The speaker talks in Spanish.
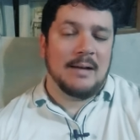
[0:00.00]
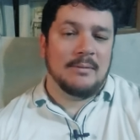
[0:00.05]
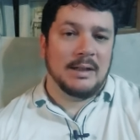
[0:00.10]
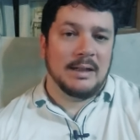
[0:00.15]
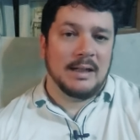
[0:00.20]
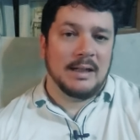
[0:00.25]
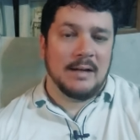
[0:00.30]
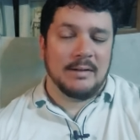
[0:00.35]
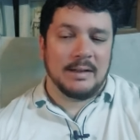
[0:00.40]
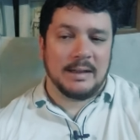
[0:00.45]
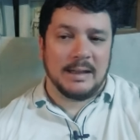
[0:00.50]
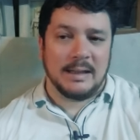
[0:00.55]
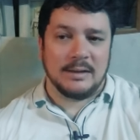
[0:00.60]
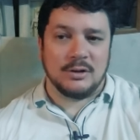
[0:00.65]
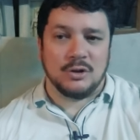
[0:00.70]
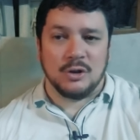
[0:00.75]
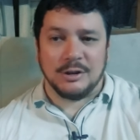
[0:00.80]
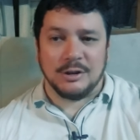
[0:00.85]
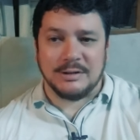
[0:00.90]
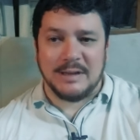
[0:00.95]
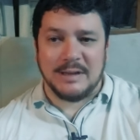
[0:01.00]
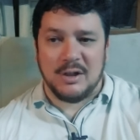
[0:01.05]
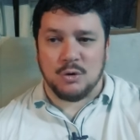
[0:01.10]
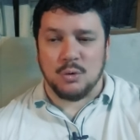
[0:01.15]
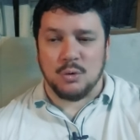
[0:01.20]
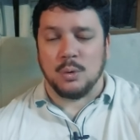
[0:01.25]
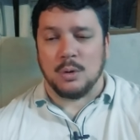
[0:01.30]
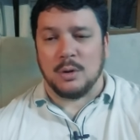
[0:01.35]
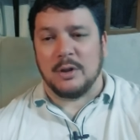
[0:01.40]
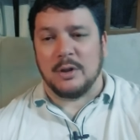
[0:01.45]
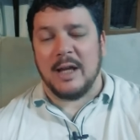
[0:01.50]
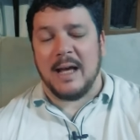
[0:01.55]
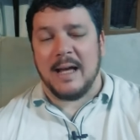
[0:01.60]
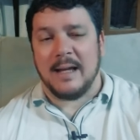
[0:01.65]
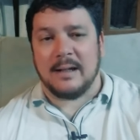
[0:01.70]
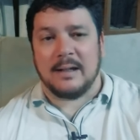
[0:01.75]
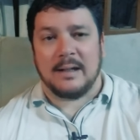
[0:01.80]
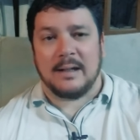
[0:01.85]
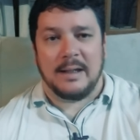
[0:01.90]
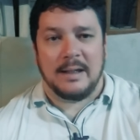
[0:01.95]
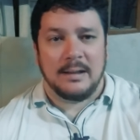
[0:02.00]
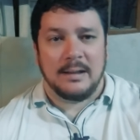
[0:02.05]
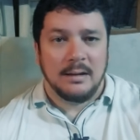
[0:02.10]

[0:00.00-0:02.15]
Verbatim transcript: la verdad, todo este zurdaje